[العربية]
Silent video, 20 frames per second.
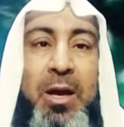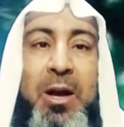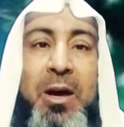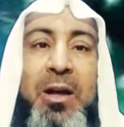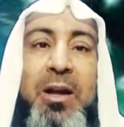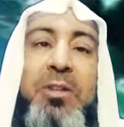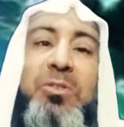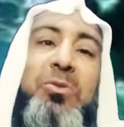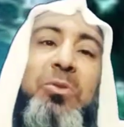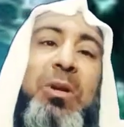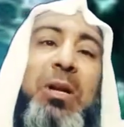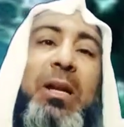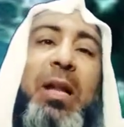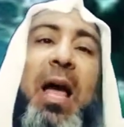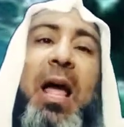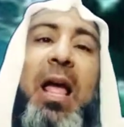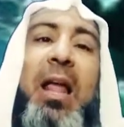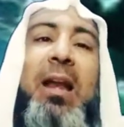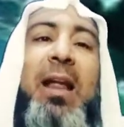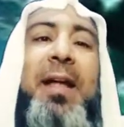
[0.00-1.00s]
رسول
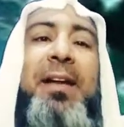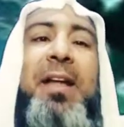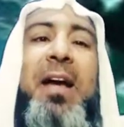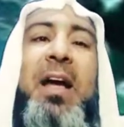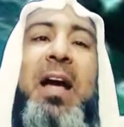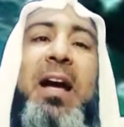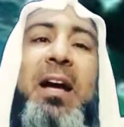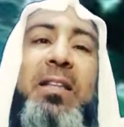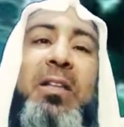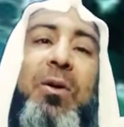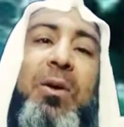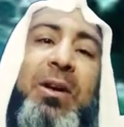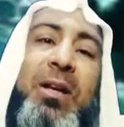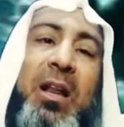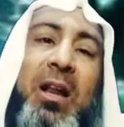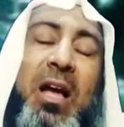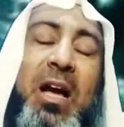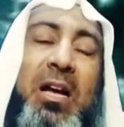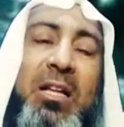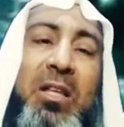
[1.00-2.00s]
الله خلانا قاعده وهي
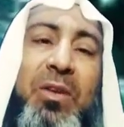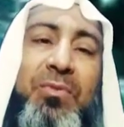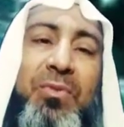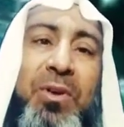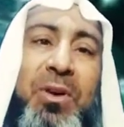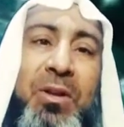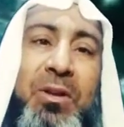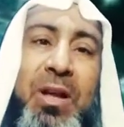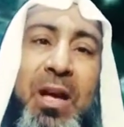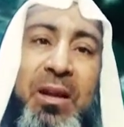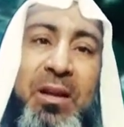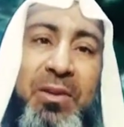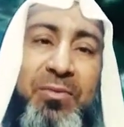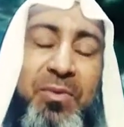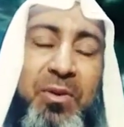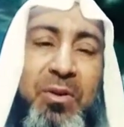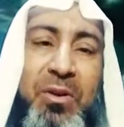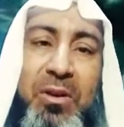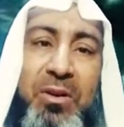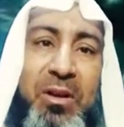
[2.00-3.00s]
القاعده يعني
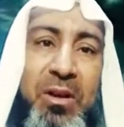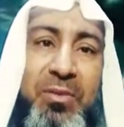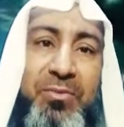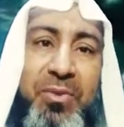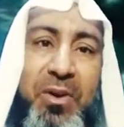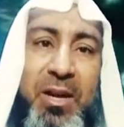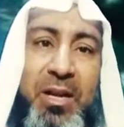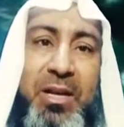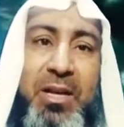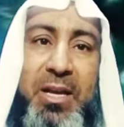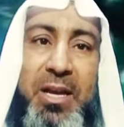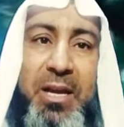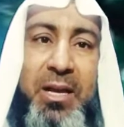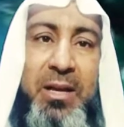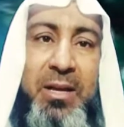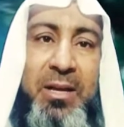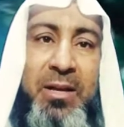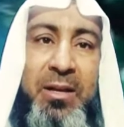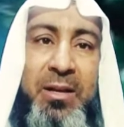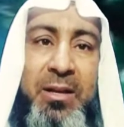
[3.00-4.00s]

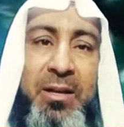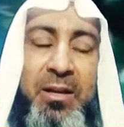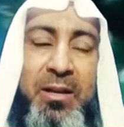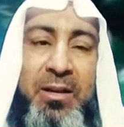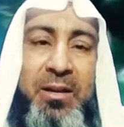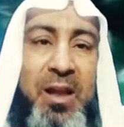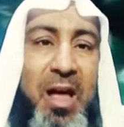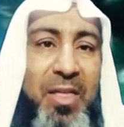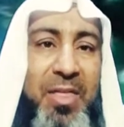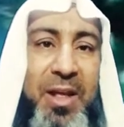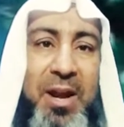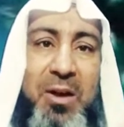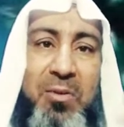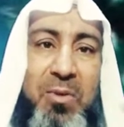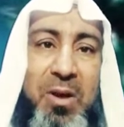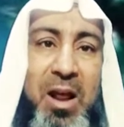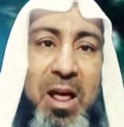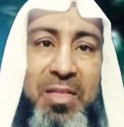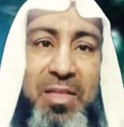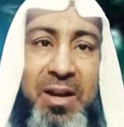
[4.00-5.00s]
الفقهيه لا ضرر
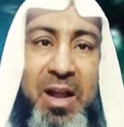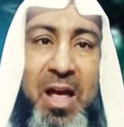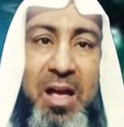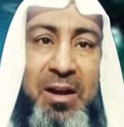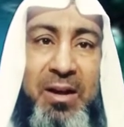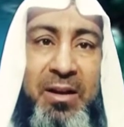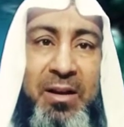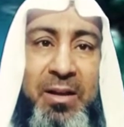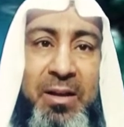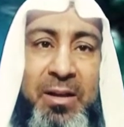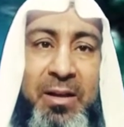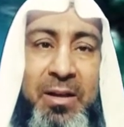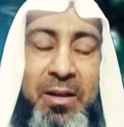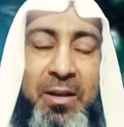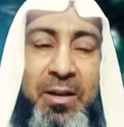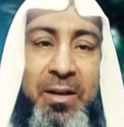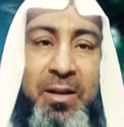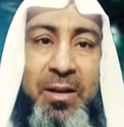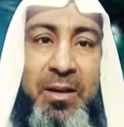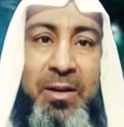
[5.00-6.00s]
ولا ضرار
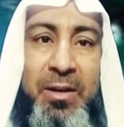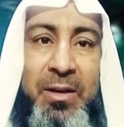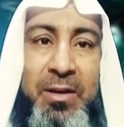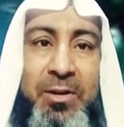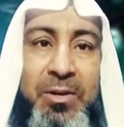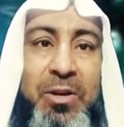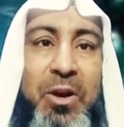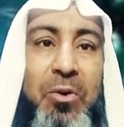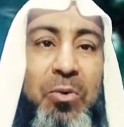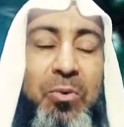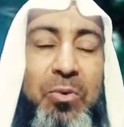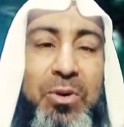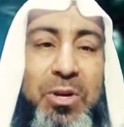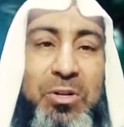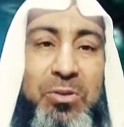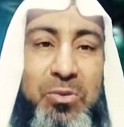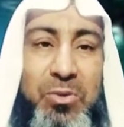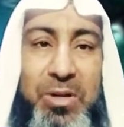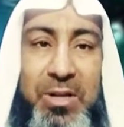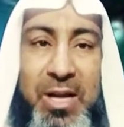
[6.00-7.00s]
يقول
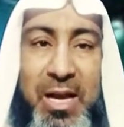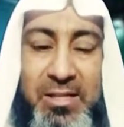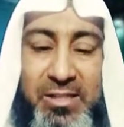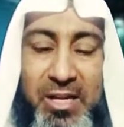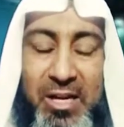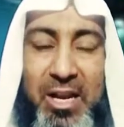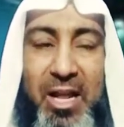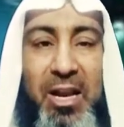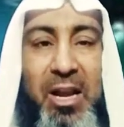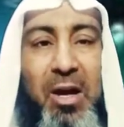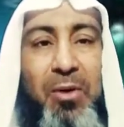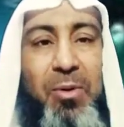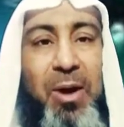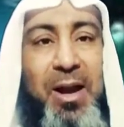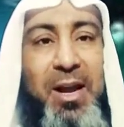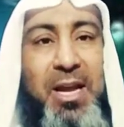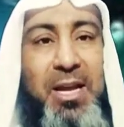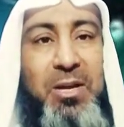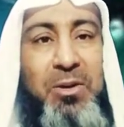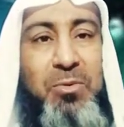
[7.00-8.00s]
رسول الله صلى الله
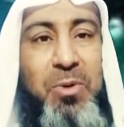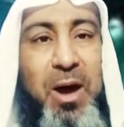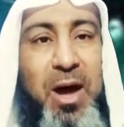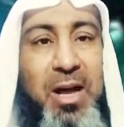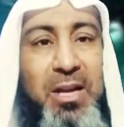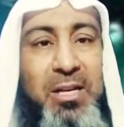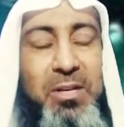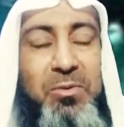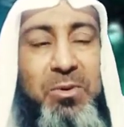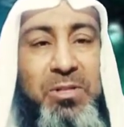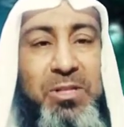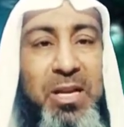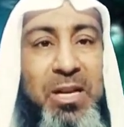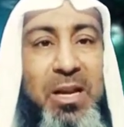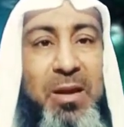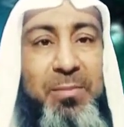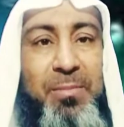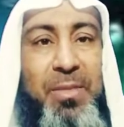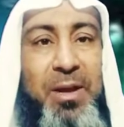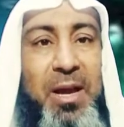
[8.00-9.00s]
عليه وآله
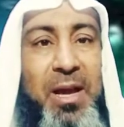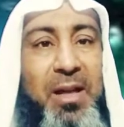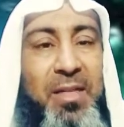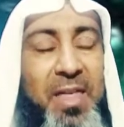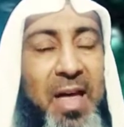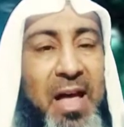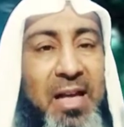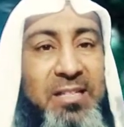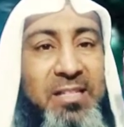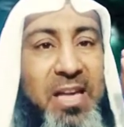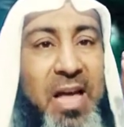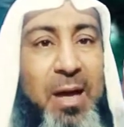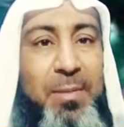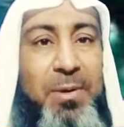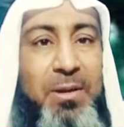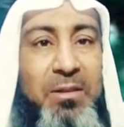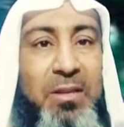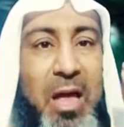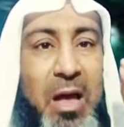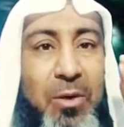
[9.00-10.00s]
وسلم إذا صاب
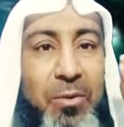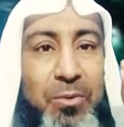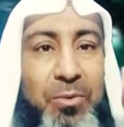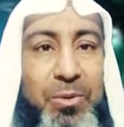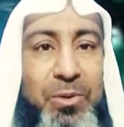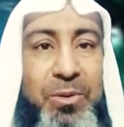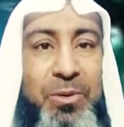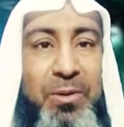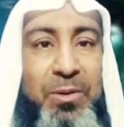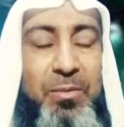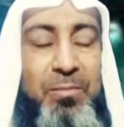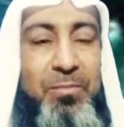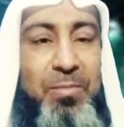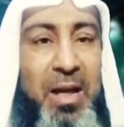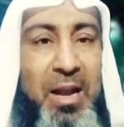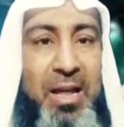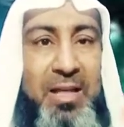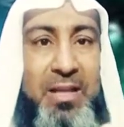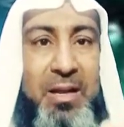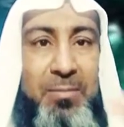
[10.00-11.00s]
الطاعون
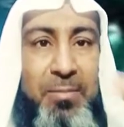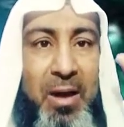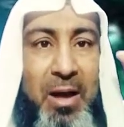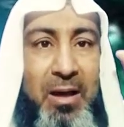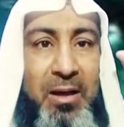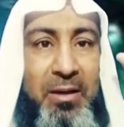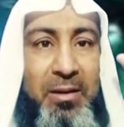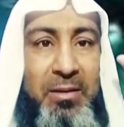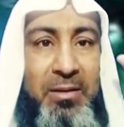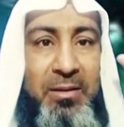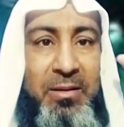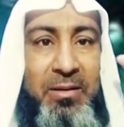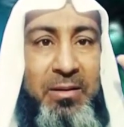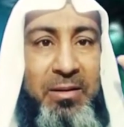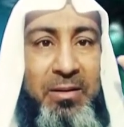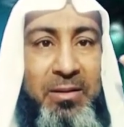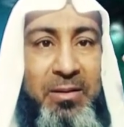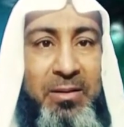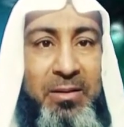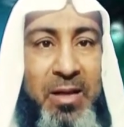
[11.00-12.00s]
بلدا ما
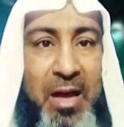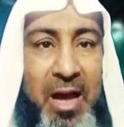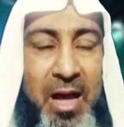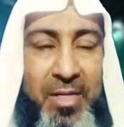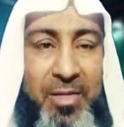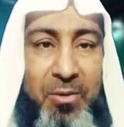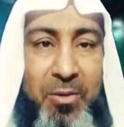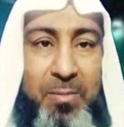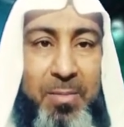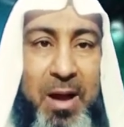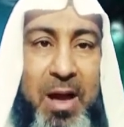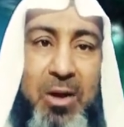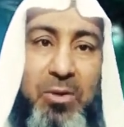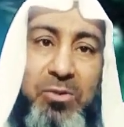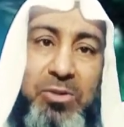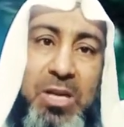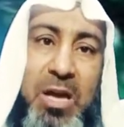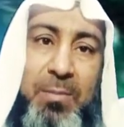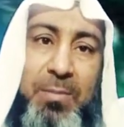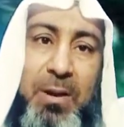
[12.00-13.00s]
هذا وباء
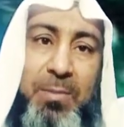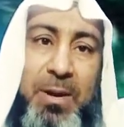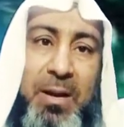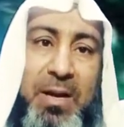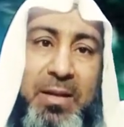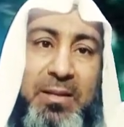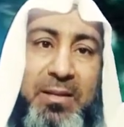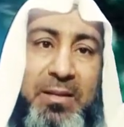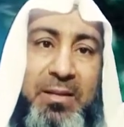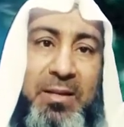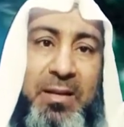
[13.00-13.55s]
أصاب لبلد